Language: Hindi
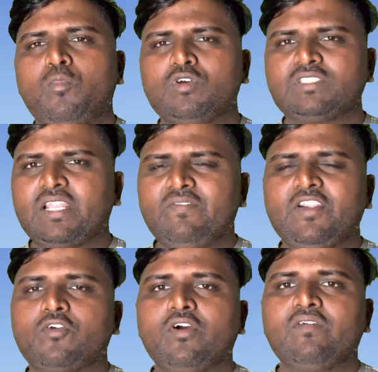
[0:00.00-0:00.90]
बहुत सारे
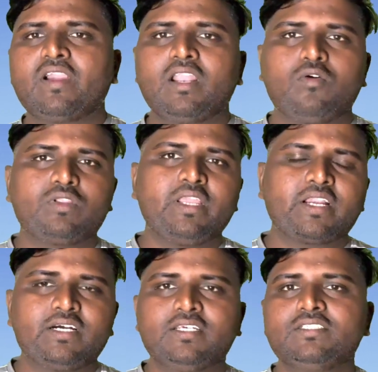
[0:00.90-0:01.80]
बिटकॉइन वगैरह होते हैं
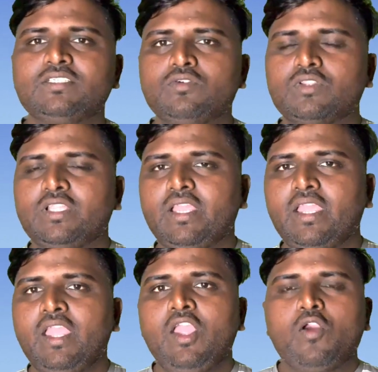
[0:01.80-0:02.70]
करेंसी होते
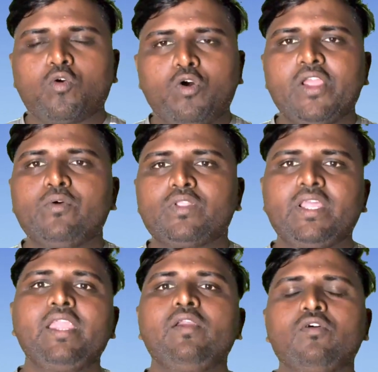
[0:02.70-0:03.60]
हैं कॉइन
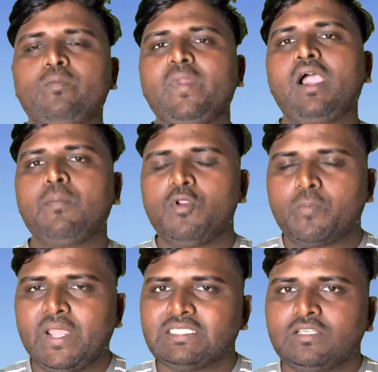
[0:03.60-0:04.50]
होते हैं उनमें आप
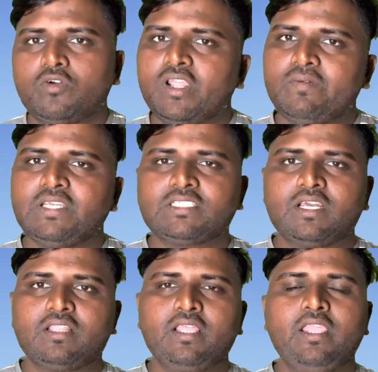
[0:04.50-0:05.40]
लोग पैसे को इन्वेस्ट
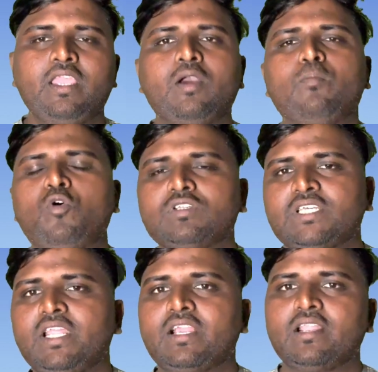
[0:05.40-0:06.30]
करते हैं या बहुत
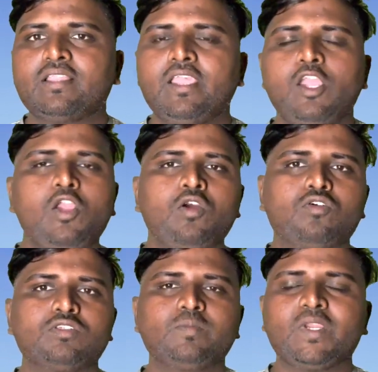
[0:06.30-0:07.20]
सारे करते हैं
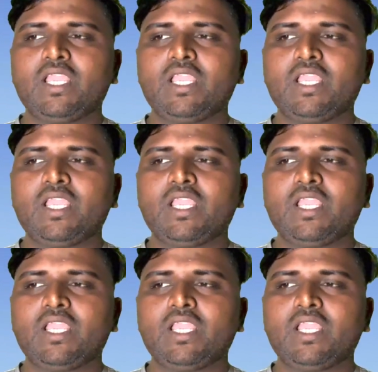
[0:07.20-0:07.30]
उसमें